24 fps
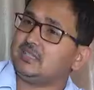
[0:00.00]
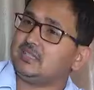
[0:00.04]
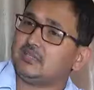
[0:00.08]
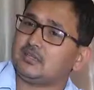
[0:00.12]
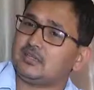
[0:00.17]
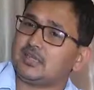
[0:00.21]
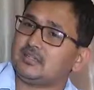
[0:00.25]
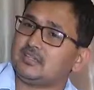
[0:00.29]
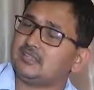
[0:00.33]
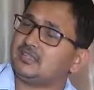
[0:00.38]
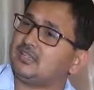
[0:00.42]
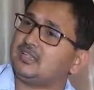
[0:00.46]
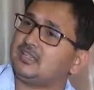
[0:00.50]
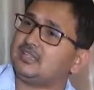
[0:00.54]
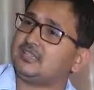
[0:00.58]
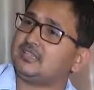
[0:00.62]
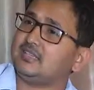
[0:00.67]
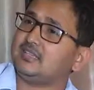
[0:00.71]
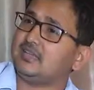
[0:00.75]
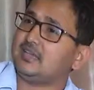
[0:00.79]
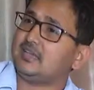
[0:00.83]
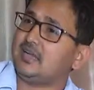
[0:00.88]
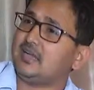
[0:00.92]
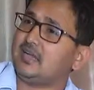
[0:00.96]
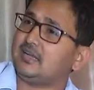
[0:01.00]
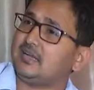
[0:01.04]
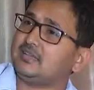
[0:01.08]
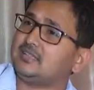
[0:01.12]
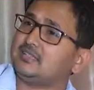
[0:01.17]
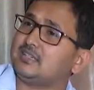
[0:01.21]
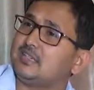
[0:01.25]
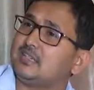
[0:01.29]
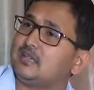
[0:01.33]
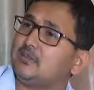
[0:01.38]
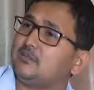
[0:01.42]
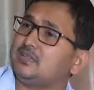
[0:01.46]
যে ক্যান্সার আছে আরেক
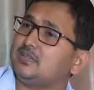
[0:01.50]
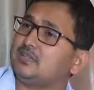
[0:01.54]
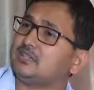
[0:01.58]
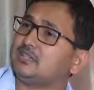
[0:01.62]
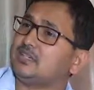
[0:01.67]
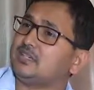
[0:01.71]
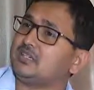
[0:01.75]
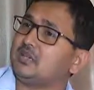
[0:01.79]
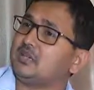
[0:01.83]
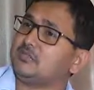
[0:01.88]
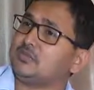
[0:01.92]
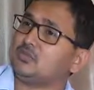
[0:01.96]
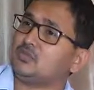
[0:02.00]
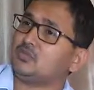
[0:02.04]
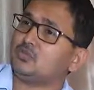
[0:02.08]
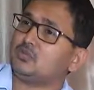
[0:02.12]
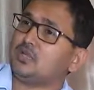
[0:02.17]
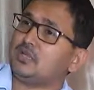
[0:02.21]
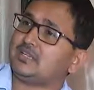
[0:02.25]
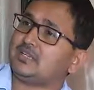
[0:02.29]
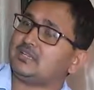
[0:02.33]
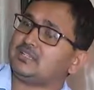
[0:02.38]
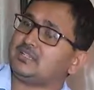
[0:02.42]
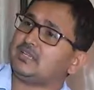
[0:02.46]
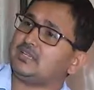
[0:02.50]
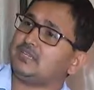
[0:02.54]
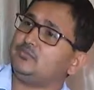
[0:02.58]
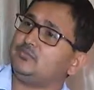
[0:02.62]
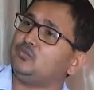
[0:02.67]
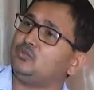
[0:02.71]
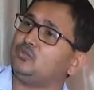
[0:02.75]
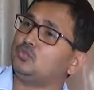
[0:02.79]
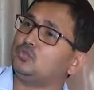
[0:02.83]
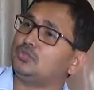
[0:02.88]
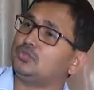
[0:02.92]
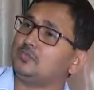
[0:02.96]
জায়গায় আমাদের সেটা আমরা যখন আরেক জায়গায়
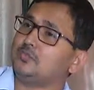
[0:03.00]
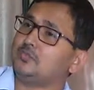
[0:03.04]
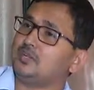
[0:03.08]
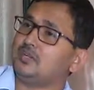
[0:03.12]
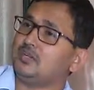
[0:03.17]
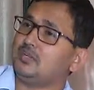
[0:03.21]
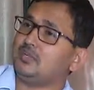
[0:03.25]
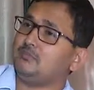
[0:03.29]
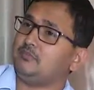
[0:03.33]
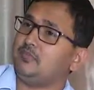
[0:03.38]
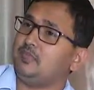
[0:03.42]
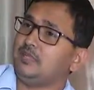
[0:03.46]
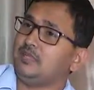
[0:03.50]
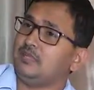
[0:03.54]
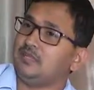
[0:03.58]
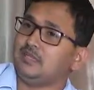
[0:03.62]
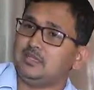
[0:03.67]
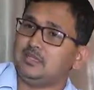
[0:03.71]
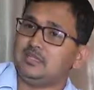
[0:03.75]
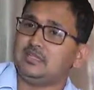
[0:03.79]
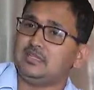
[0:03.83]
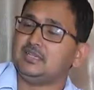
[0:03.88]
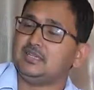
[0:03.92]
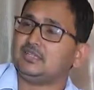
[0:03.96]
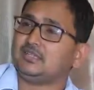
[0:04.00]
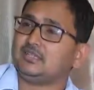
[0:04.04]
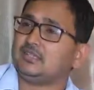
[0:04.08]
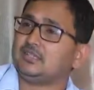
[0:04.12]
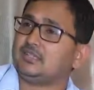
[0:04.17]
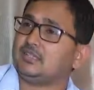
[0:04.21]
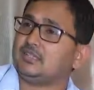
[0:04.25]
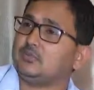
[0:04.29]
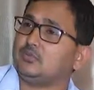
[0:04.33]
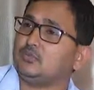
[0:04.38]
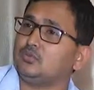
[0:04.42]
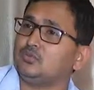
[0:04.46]
রিভিউ করতে পাঠালাম ইন্ডিয়া থেকে
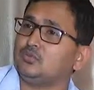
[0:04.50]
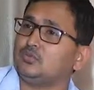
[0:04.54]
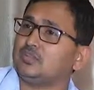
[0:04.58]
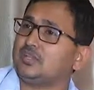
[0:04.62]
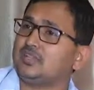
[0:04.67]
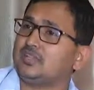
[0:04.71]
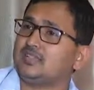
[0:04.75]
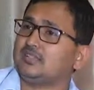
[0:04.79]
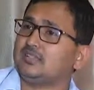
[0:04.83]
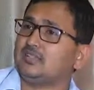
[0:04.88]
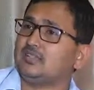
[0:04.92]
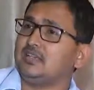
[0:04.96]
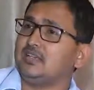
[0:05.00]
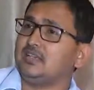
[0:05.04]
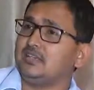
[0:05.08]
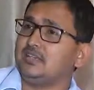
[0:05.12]
তারা বললো যে ক্যান্সার